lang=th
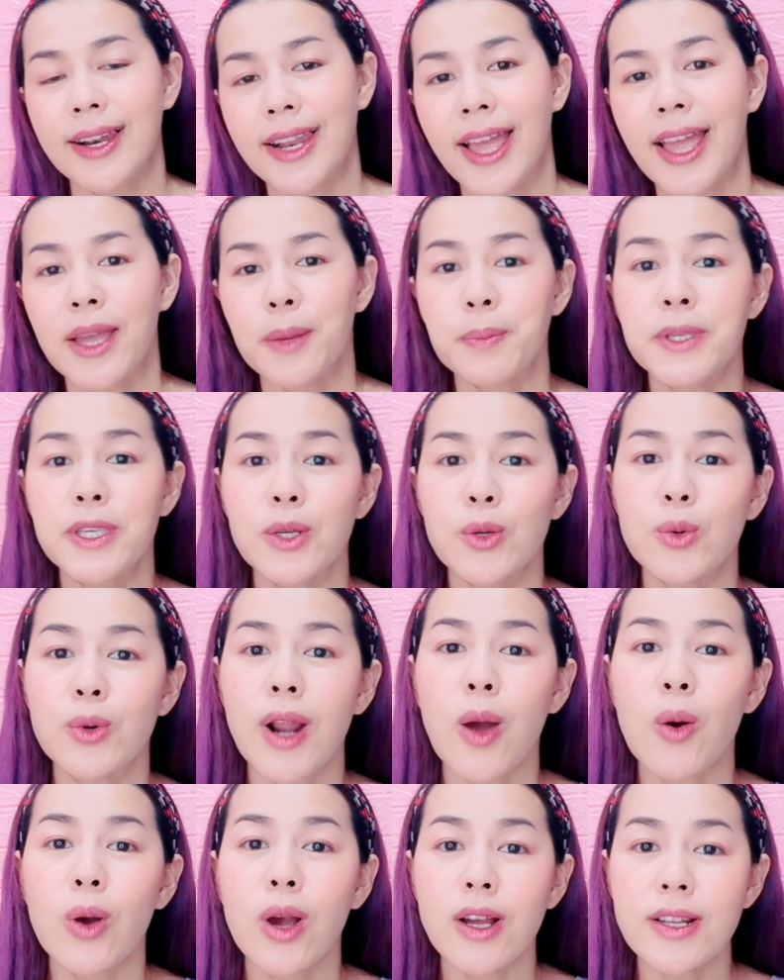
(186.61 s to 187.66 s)
และผิว
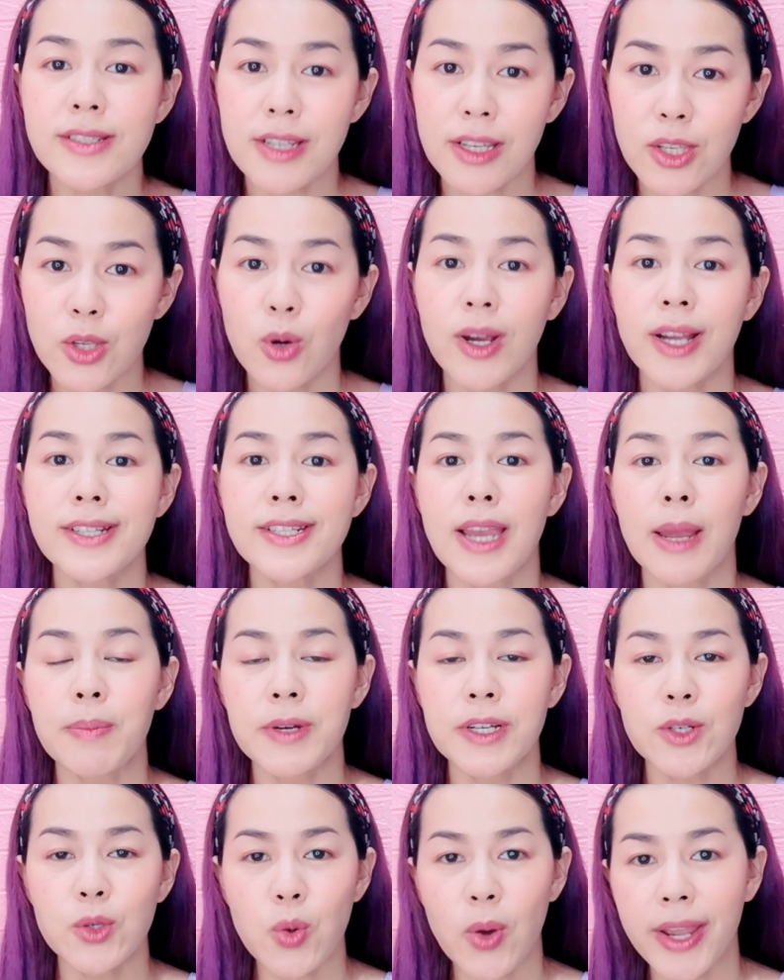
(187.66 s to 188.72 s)
เราก็จะยกกระชับ
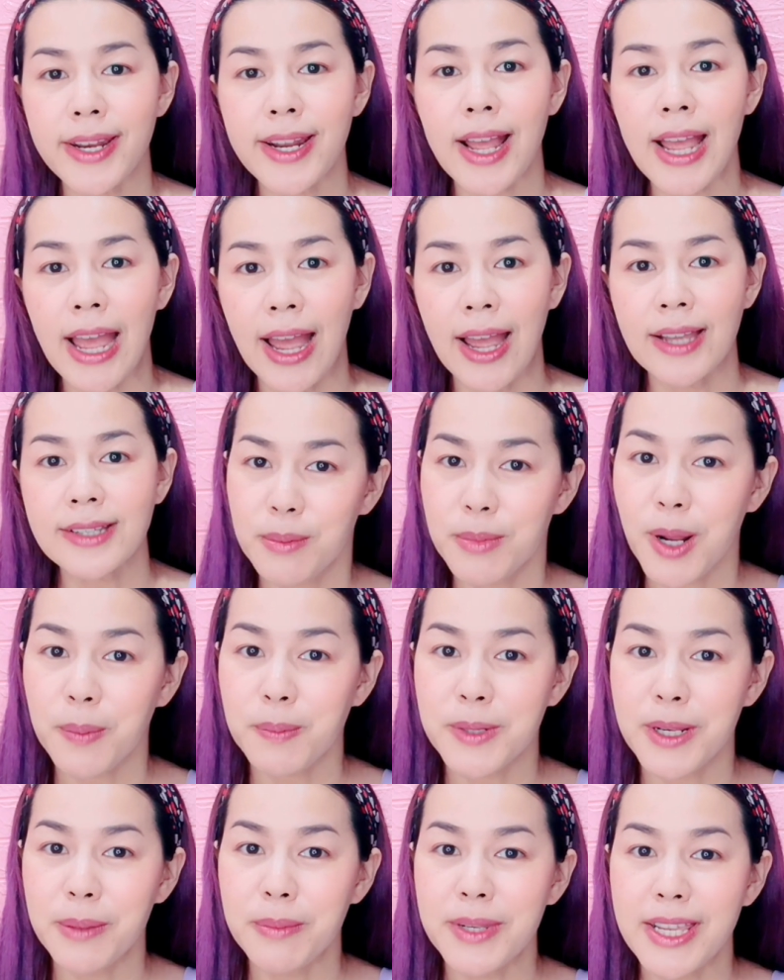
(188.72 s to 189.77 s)
ขึ้นด้วยนะคะสำหรับ
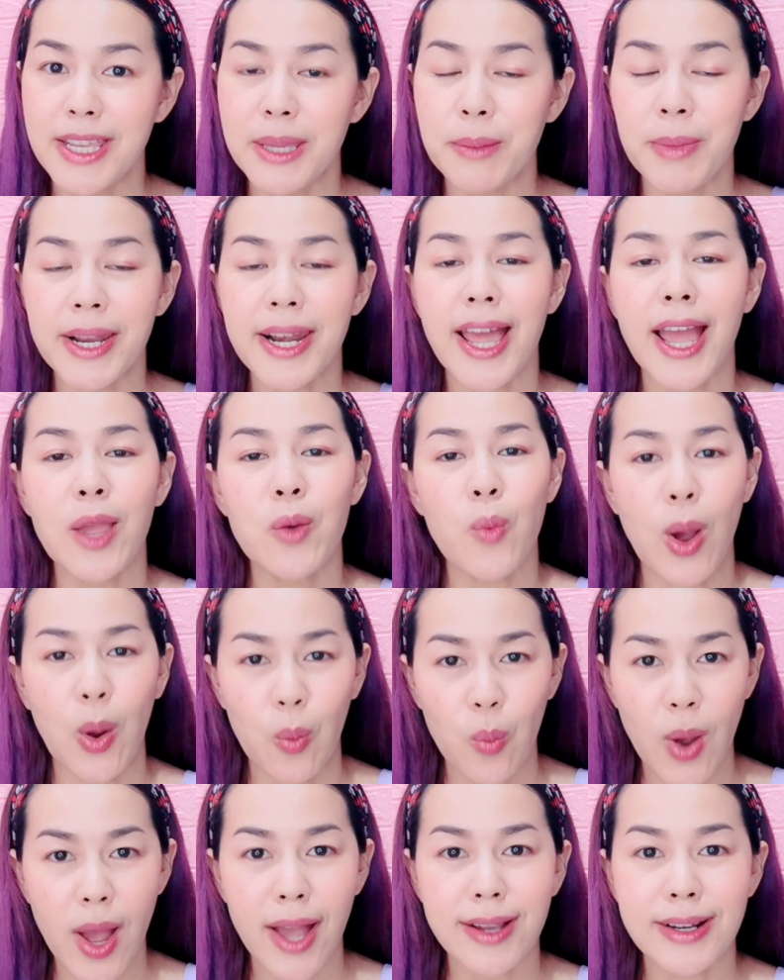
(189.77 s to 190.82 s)
คลิปนี้แม่นายหวัง
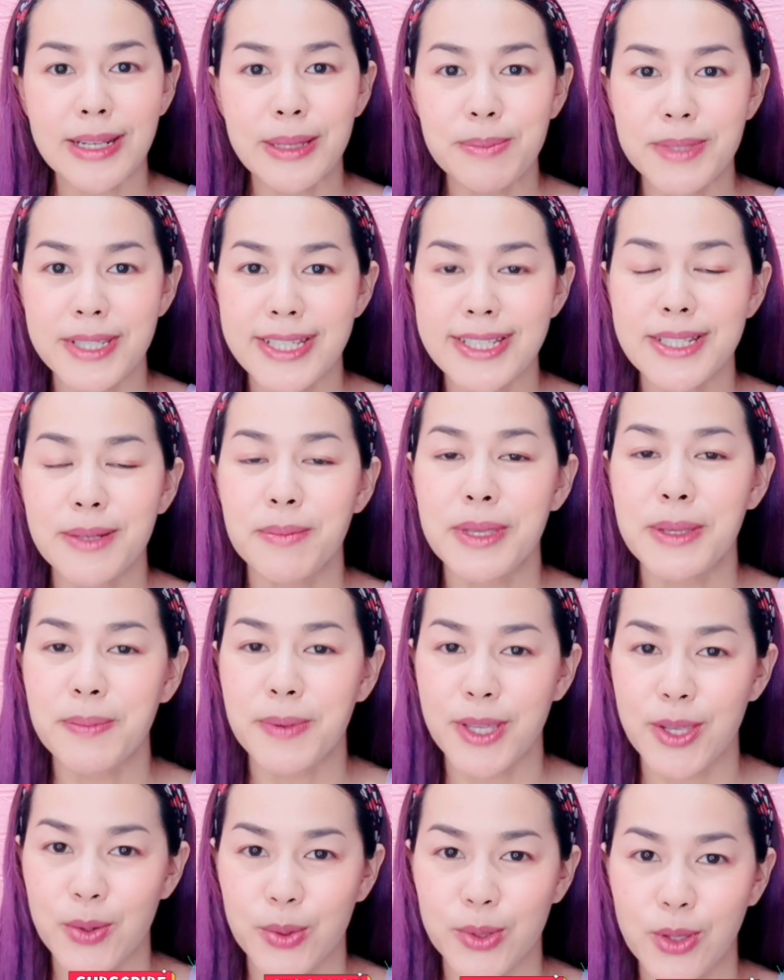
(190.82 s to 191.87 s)
ว่าคลิปนี้จะมีป
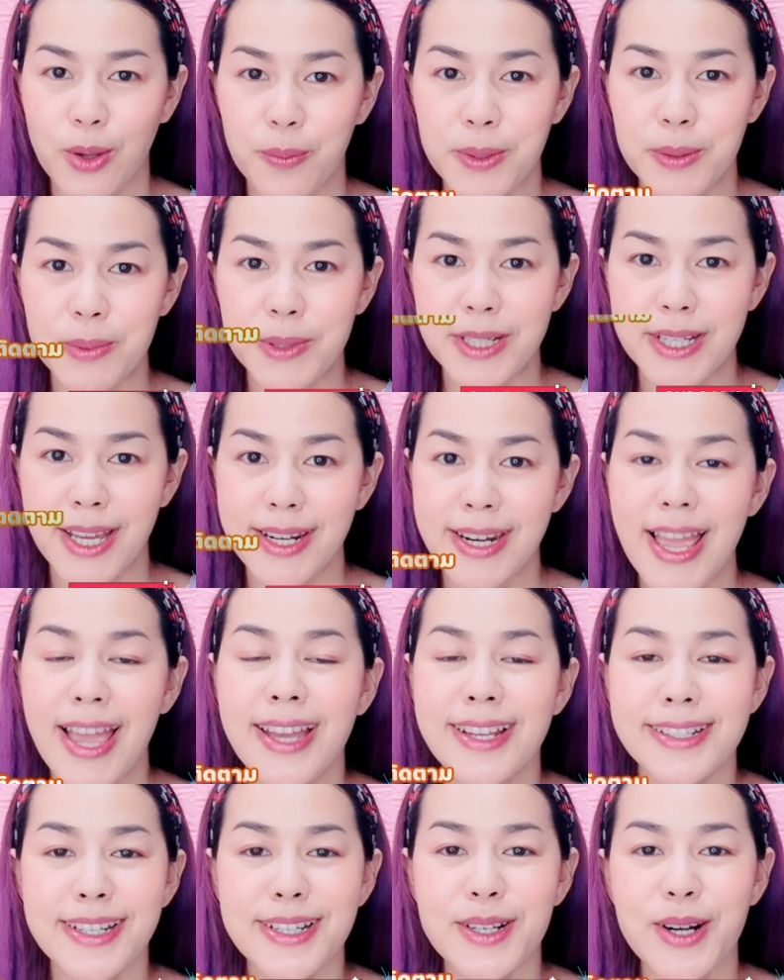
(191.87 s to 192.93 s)
ระโยชน์ต่อเพื่อ
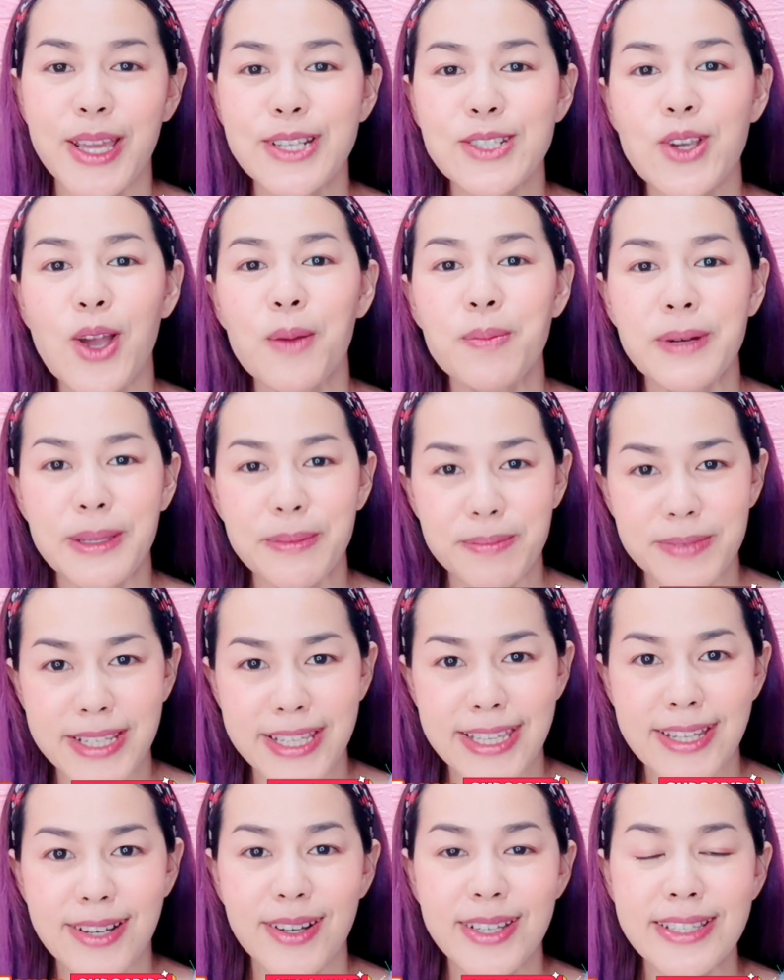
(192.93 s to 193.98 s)
นๆถ้าใครชอบคลิป
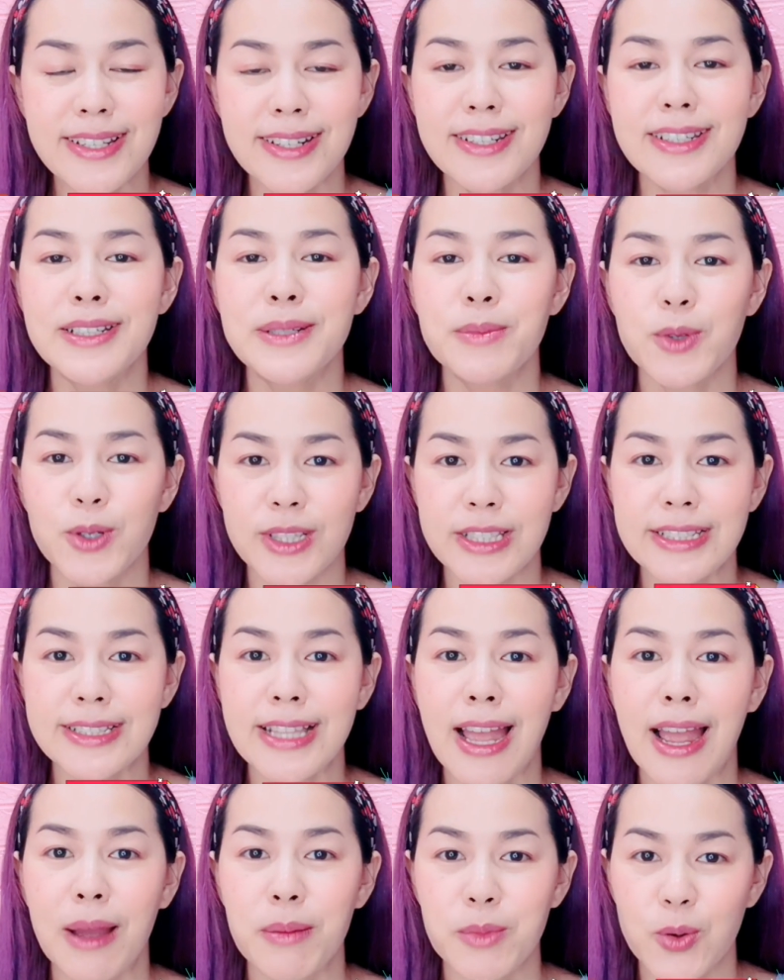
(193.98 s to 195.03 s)
นี้ก็อย่าลืมกดติด
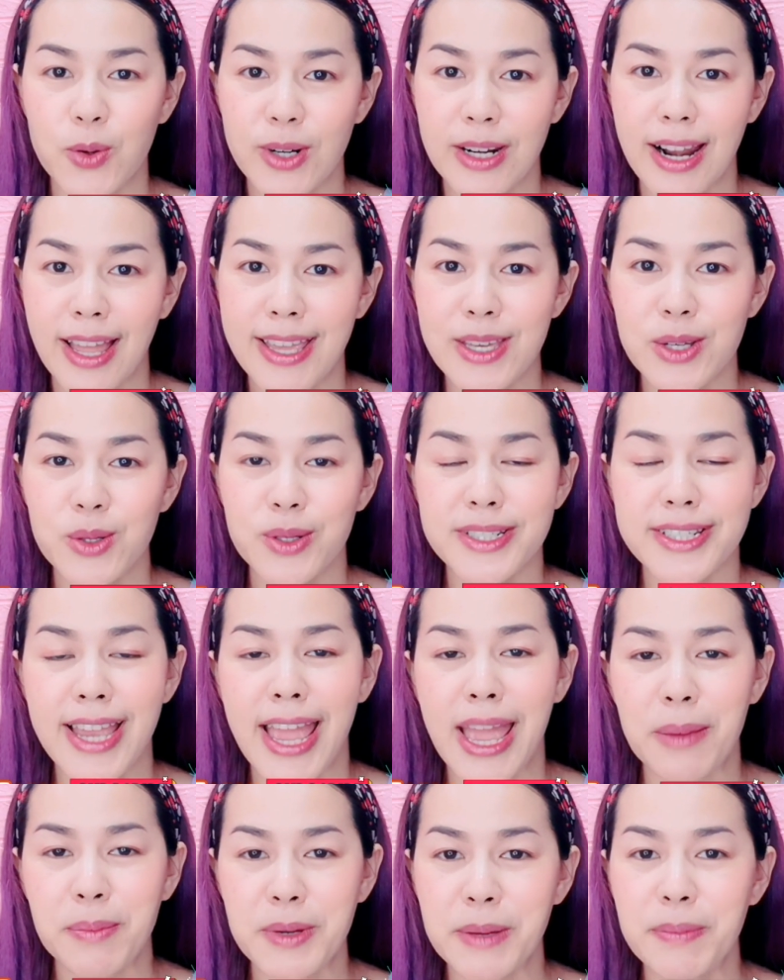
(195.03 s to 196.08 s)
ตามกดไลค์กดแช
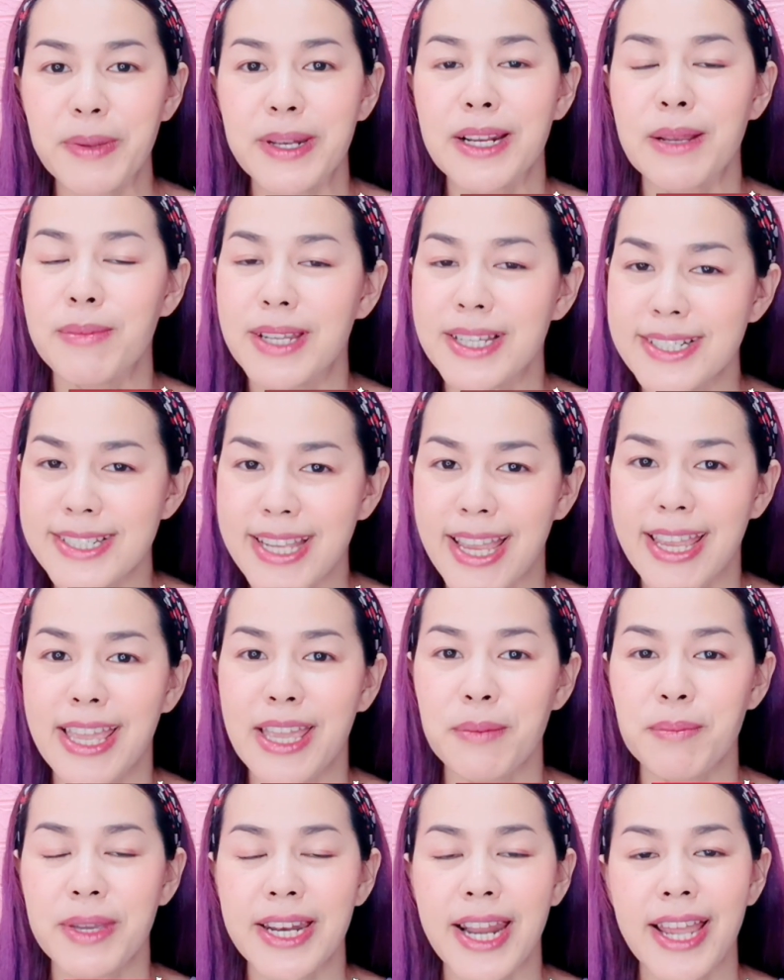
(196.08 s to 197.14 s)
ร์เพื่อเป็นกำลังใจ
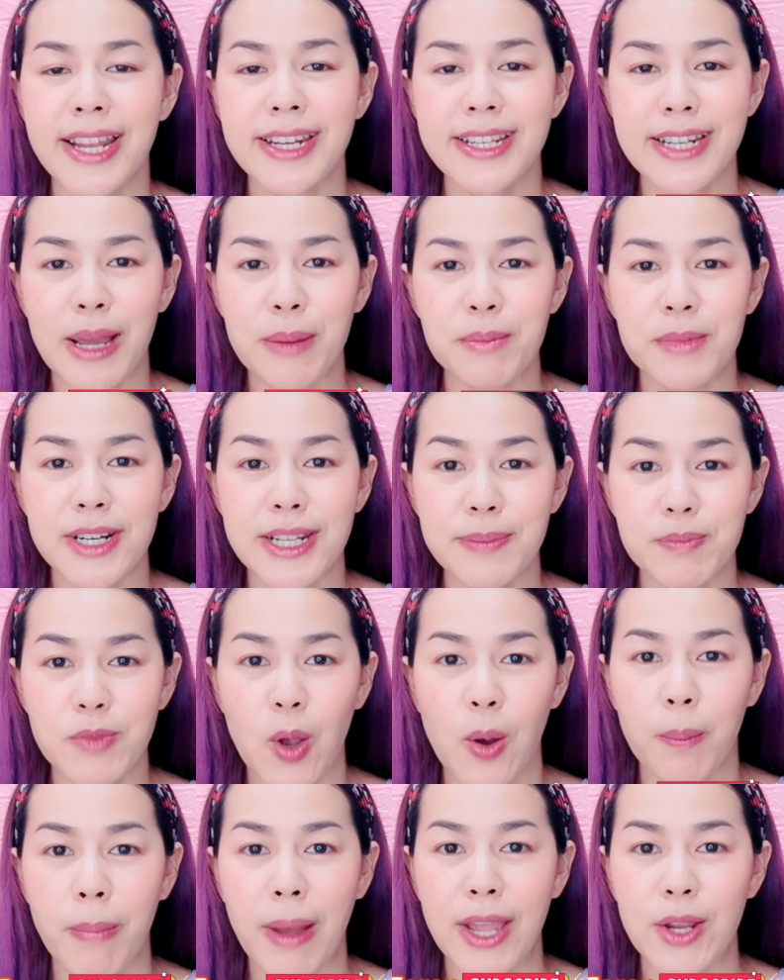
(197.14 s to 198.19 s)
ให้แม่นายได้ทำคลิป
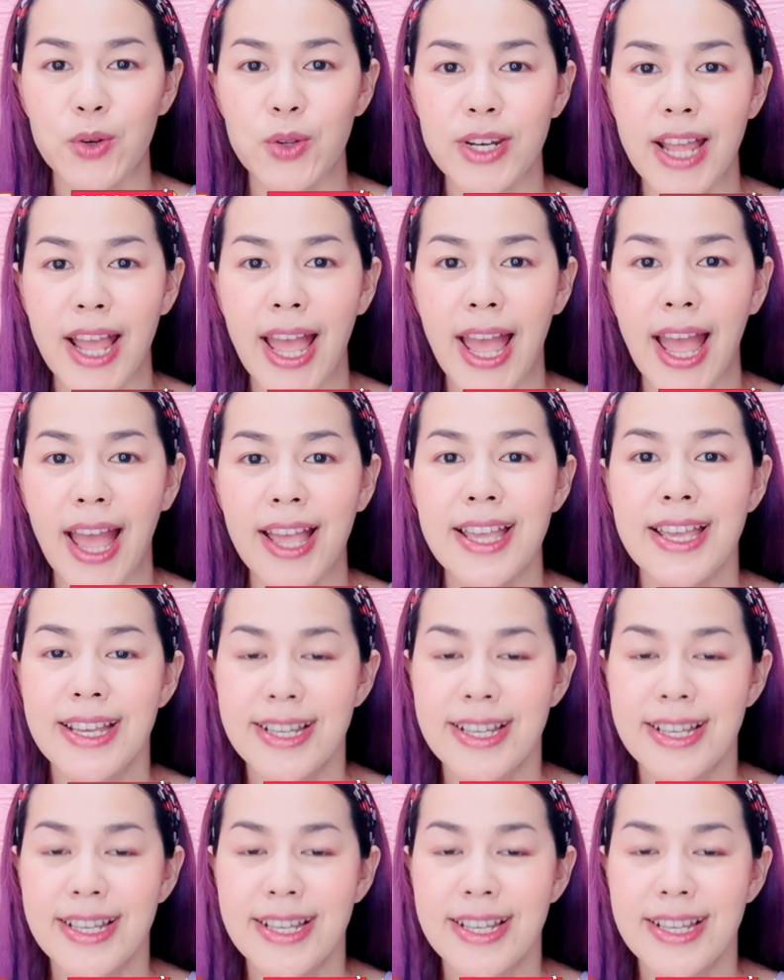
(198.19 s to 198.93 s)
ต่อไปด้วยนะคะ